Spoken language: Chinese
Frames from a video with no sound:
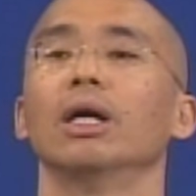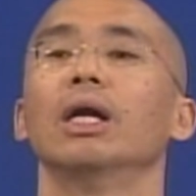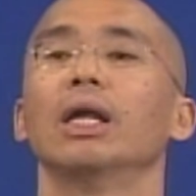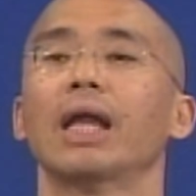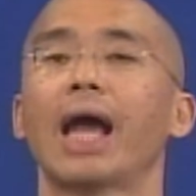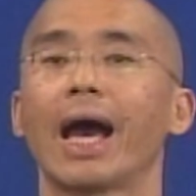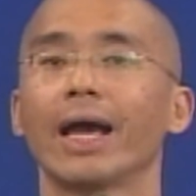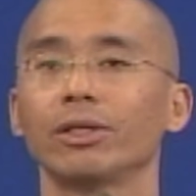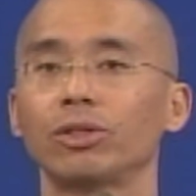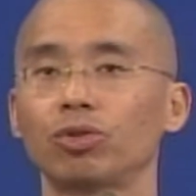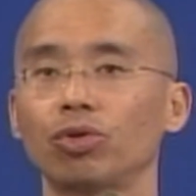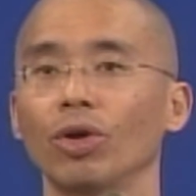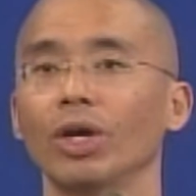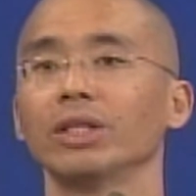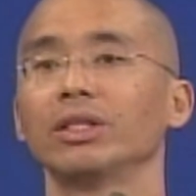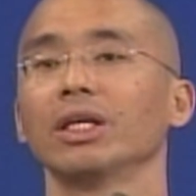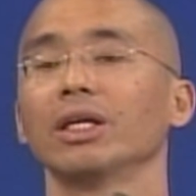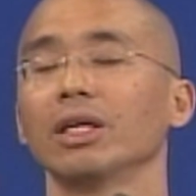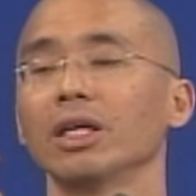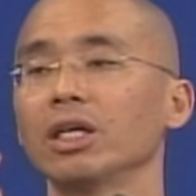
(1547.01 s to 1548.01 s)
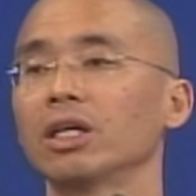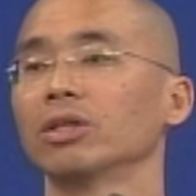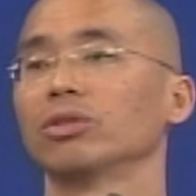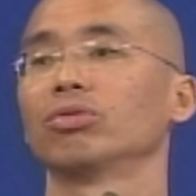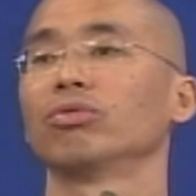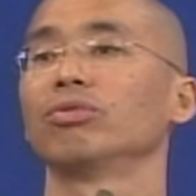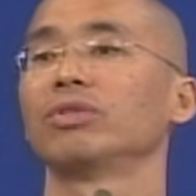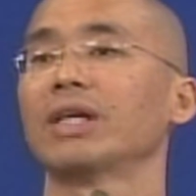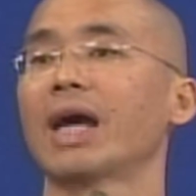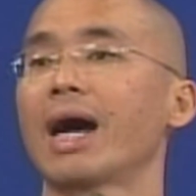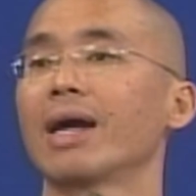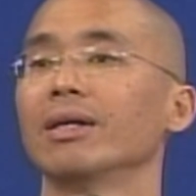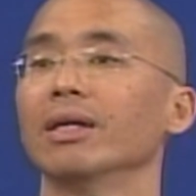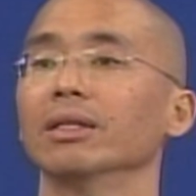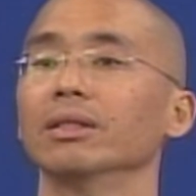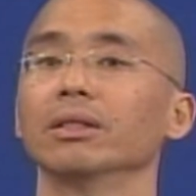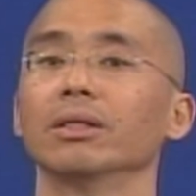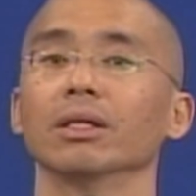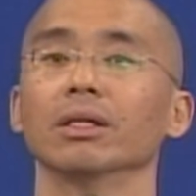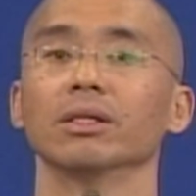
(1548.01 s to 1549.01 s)
来决定一个出家
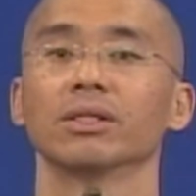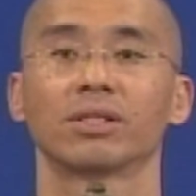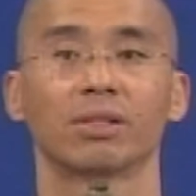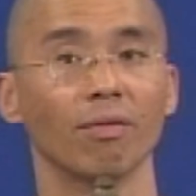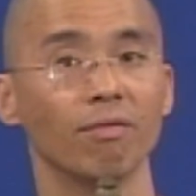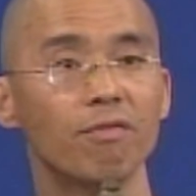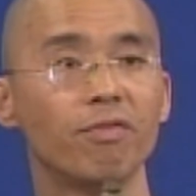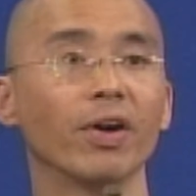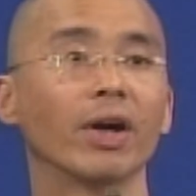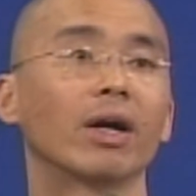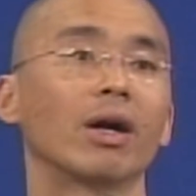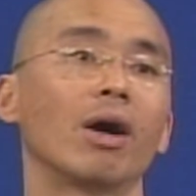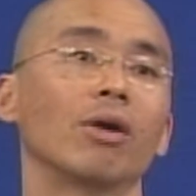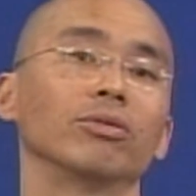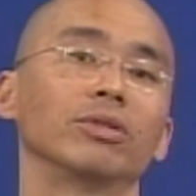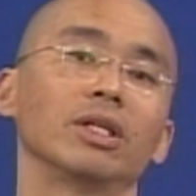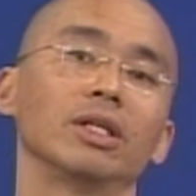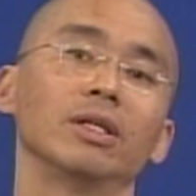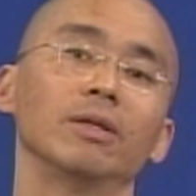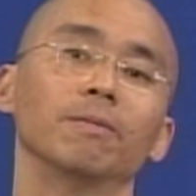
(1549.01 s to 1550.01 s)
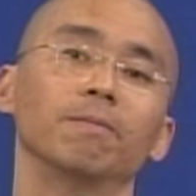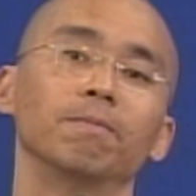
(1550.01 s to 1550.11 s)
人的身份高低。